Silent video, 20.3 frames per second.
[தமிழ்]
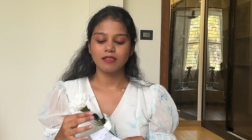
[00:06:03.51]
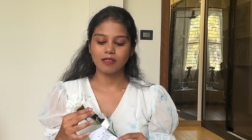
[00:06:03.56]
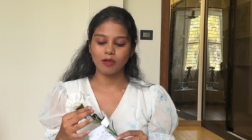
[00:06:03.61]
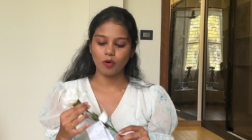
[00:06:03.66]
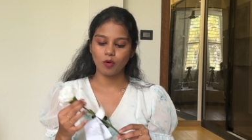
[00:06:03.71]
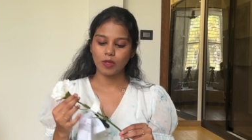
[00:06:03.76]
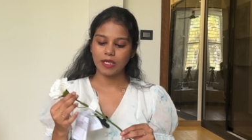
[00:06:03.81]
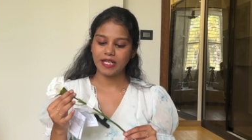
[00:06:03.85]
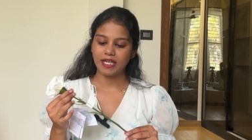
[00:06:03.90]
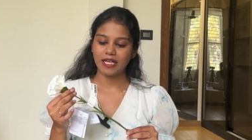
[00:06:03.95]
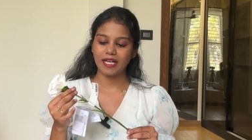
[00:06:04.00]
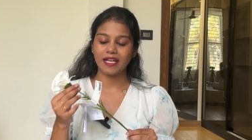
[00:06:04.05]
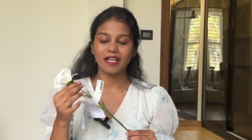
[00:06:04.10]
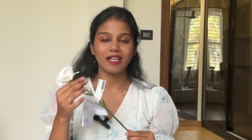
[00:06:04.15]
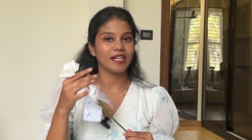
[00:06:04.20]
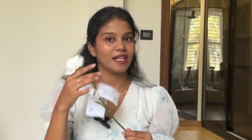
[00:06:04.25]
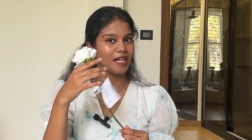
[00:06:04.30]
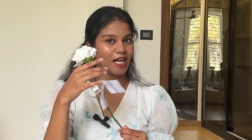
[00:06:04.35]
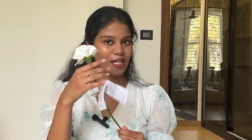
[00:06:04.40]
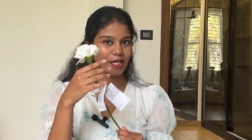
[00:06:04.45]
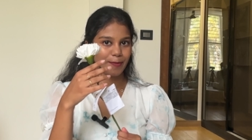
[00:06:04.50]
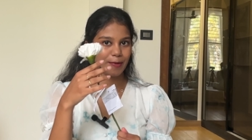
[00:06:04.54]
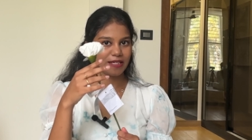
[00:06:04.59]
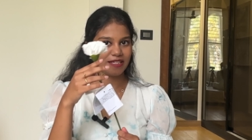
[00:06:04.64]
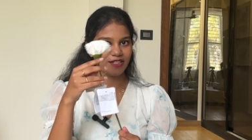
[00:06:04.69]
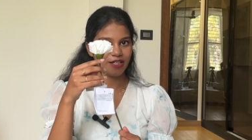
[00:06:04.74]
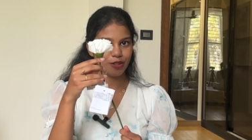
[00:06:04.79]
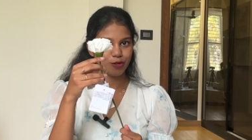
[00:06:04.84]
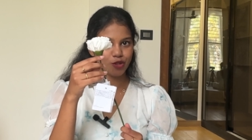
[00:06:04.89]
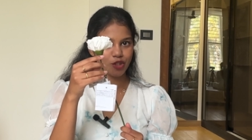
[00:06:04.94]
ஸோ நீங்கள்
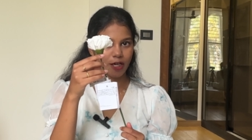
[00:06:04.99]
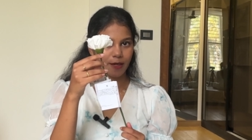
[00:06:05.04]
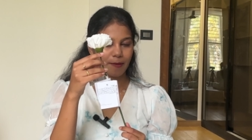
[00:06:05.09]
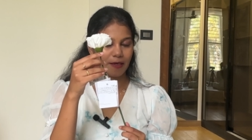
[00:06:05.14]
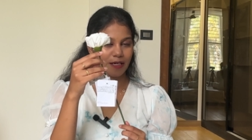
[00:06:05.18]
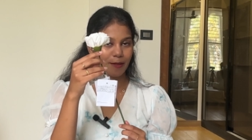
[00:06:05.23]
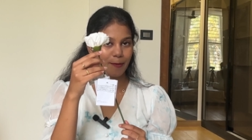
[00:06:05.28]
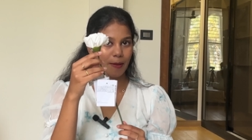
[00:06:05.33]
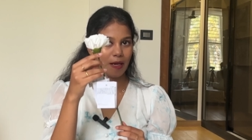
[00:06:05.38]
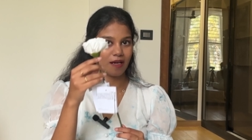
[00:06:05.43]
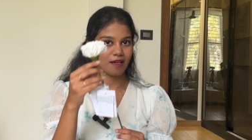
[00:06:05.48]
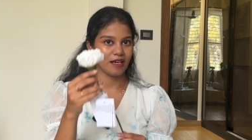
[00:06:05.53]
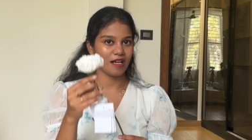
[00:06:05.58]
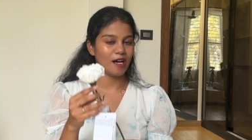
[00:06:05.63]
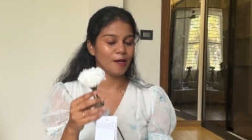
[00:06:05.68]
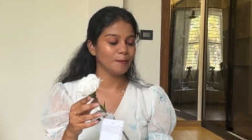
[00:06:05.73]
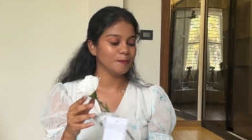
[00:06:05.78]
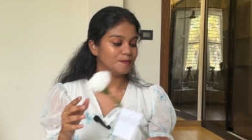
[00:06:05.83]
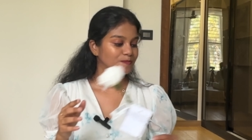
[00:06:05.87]
கண்டிப்பாக இதையும் செக் பண்ணி பார்க்கலாம்